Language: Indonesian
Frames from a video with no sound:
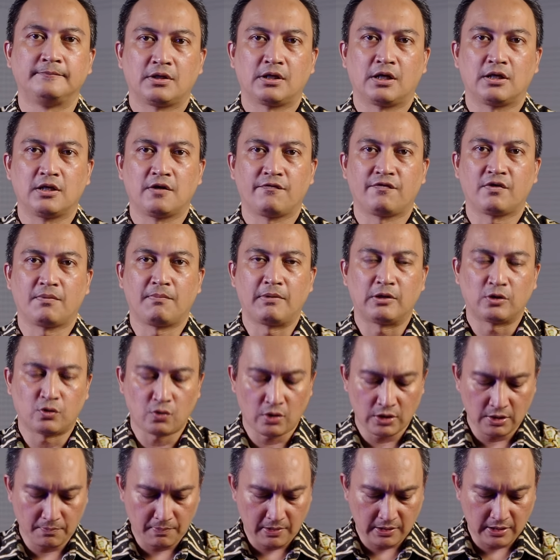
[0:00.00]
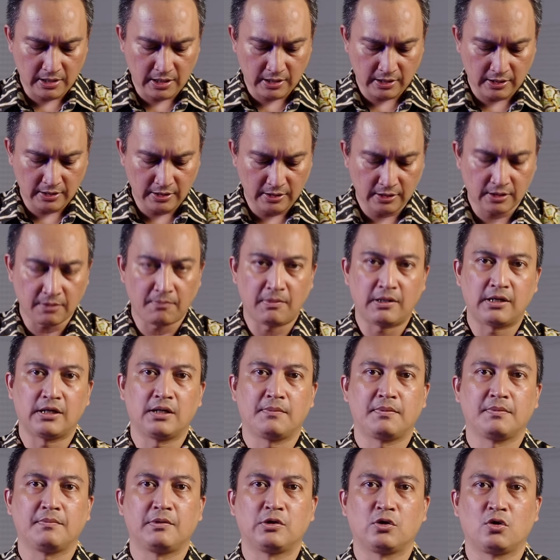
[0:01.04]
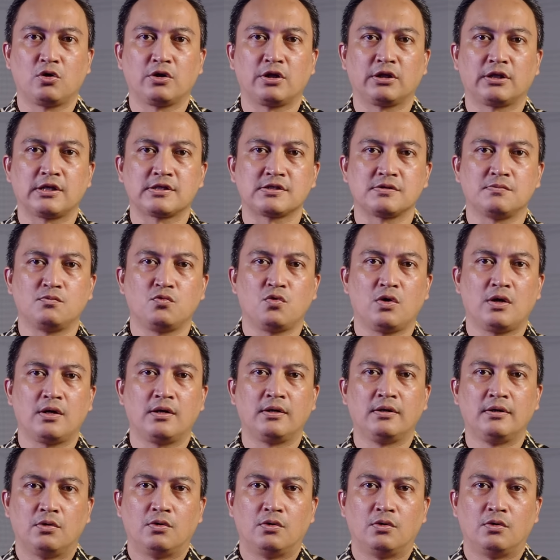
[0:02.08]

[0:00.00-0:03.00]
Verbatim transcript: Kiranya firman Tuhan di pagi hari ini kembali dapat menolong kita semua